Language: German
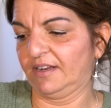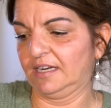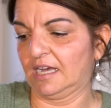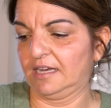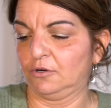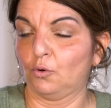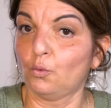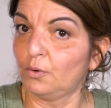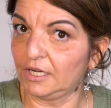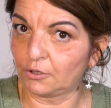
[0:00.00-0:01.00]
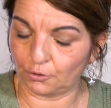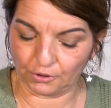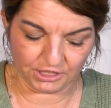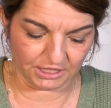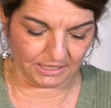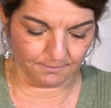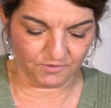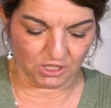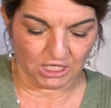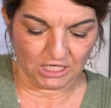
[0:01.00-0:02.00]
Wenn ihr einen ohne Kräuter
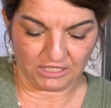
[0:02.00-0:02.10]
nehmt,